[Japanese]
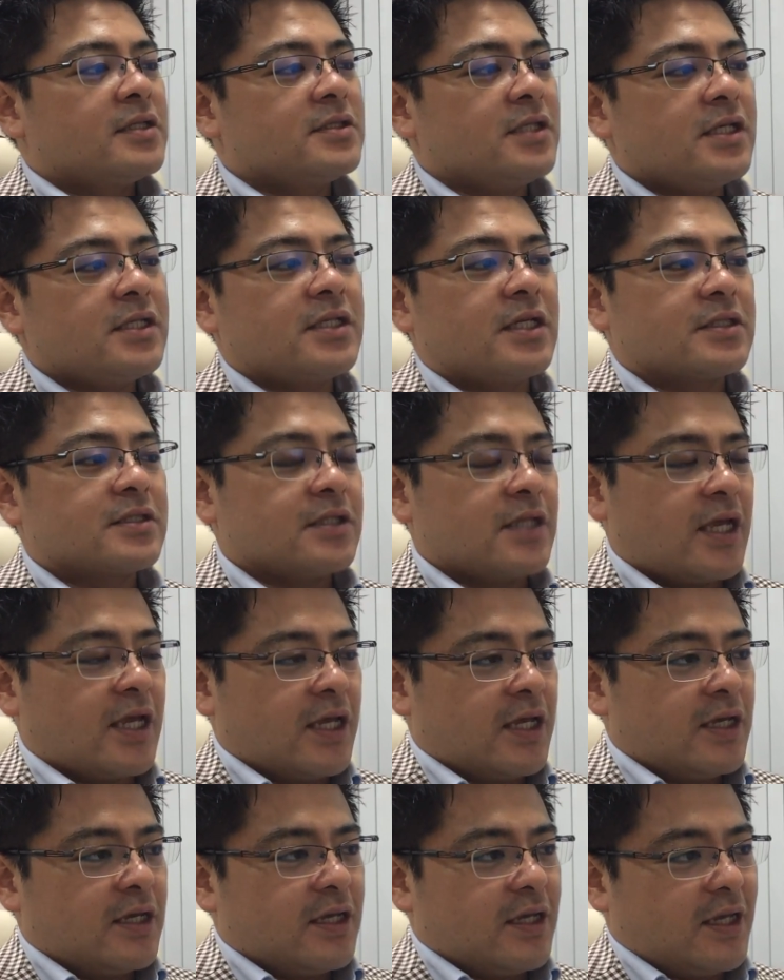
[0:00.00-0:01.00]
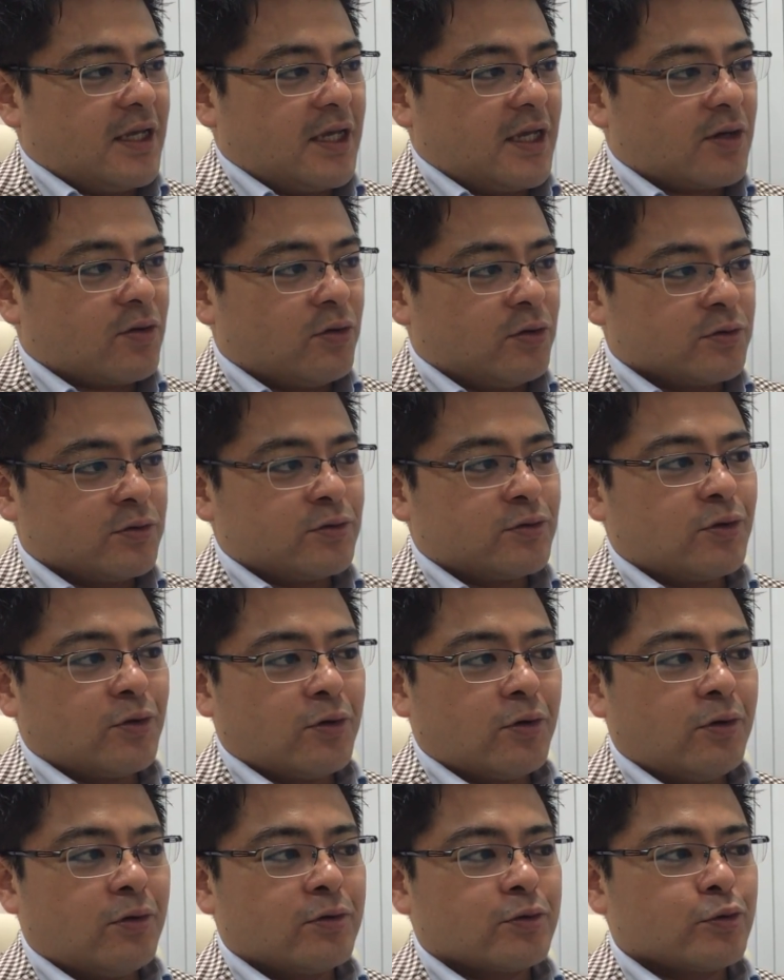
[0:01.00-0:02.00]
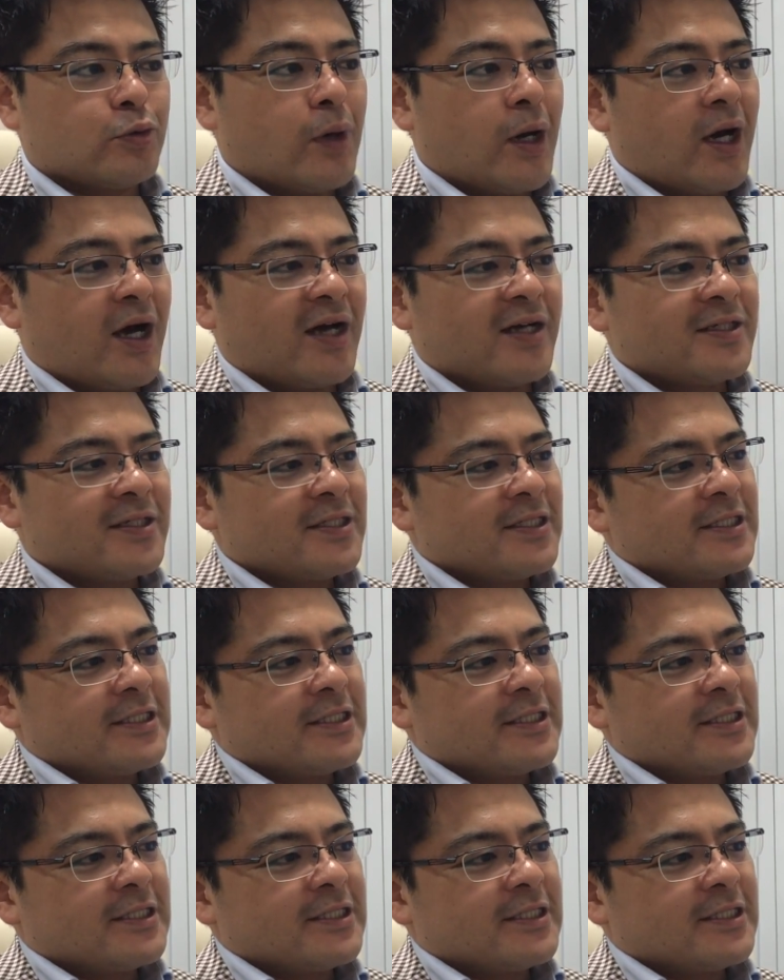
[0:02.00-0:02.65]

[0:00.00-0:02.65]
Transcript: ぜひですね、えー、コントロールは、